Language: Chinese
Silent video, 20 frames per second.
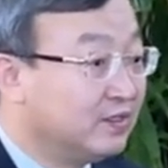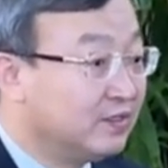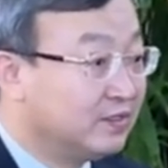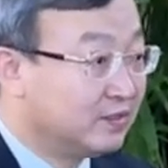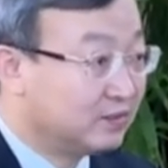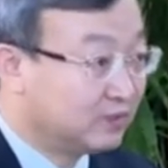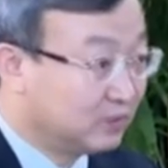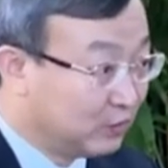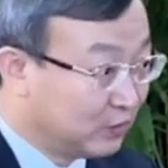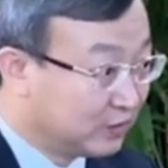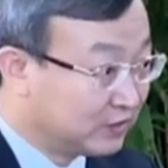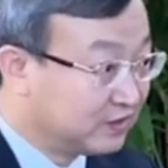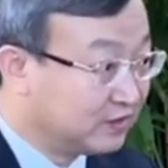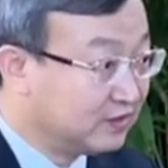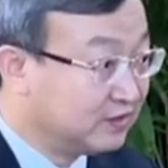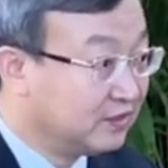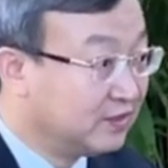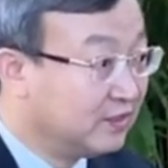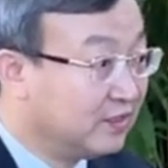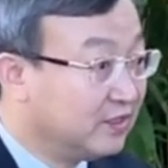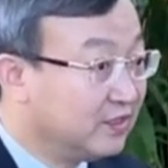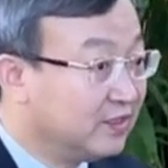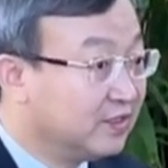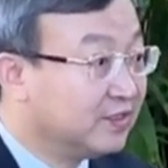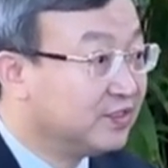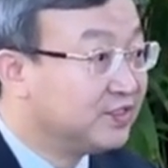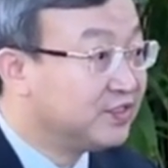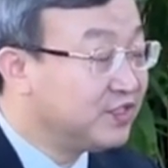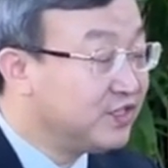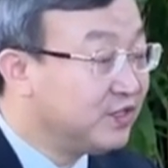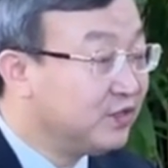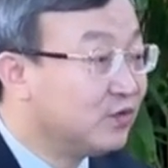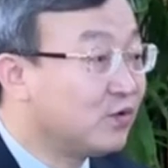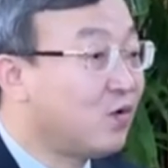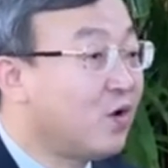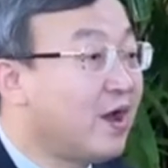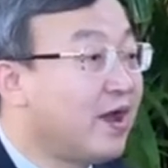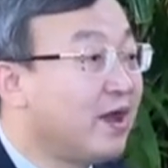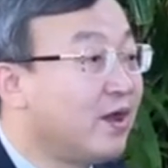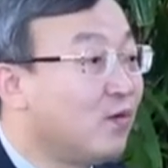措施，尽
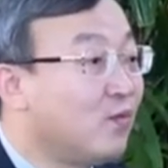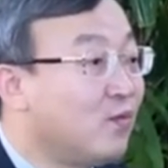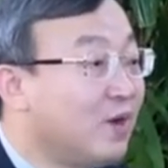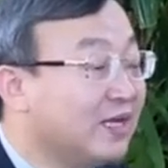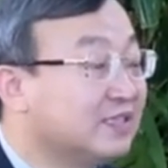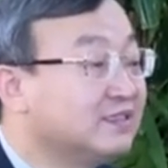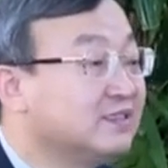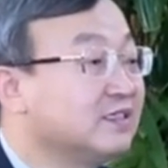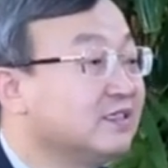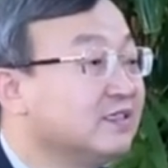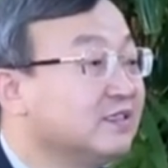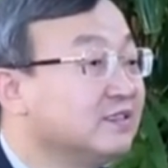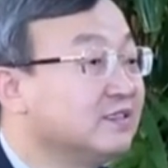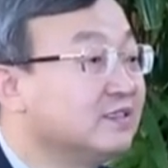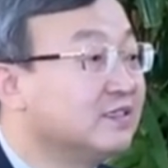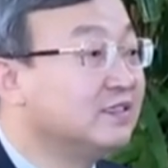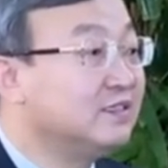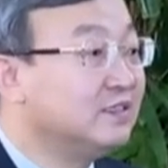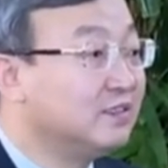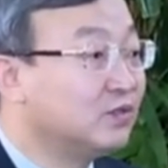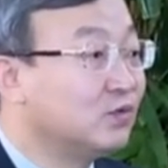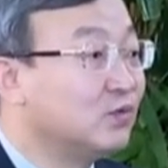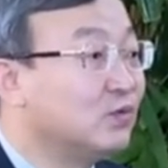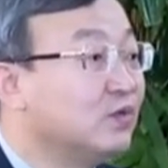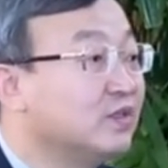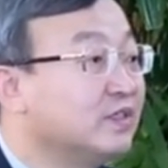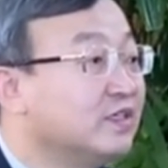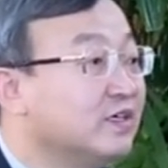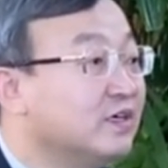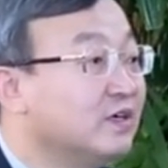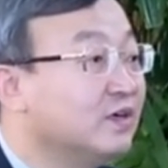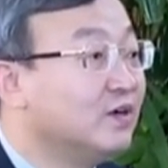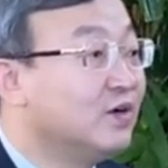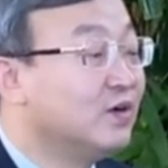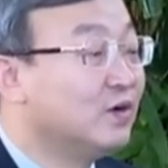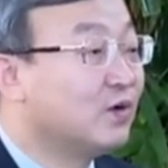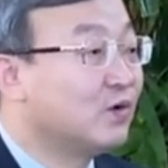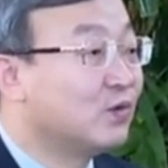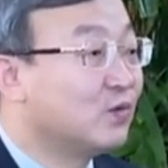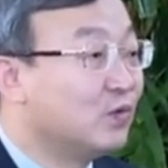快完成各国的
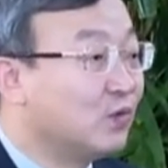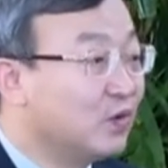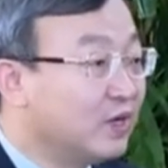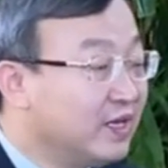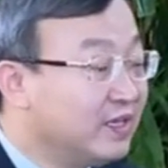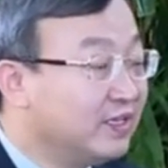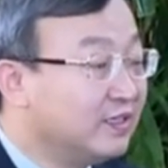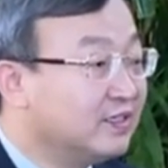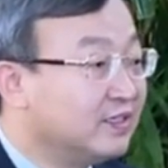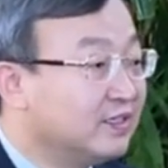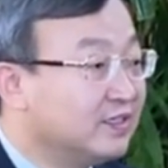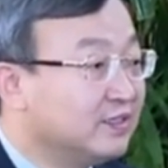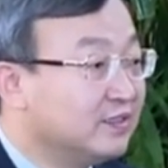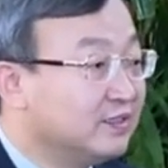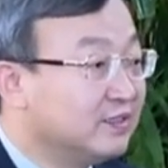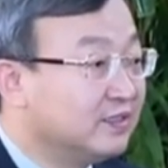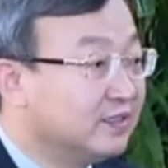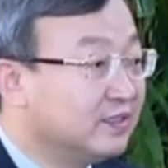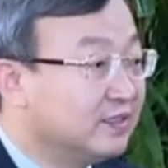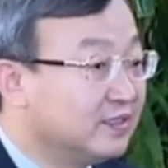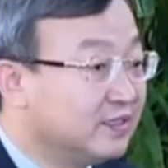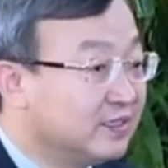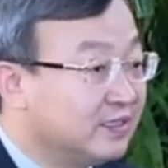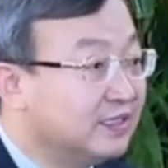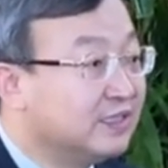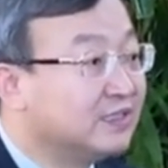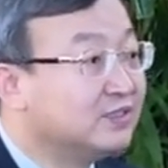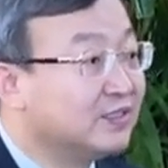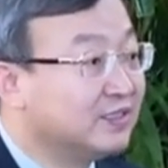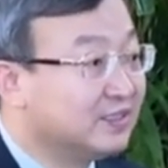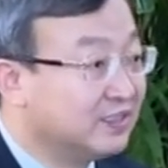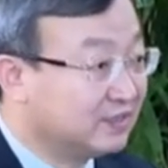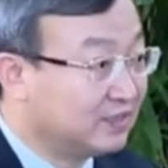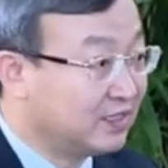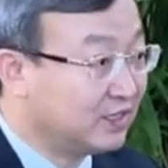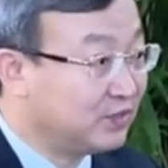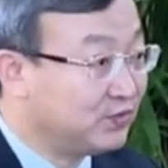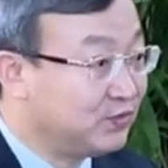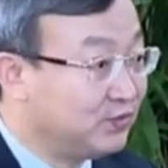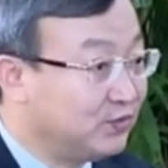国内的核准的
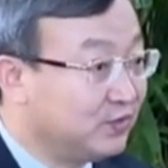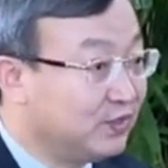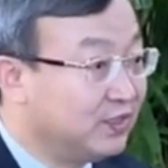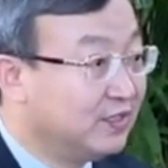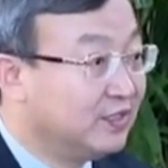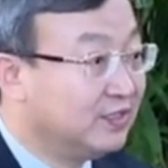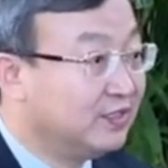程序，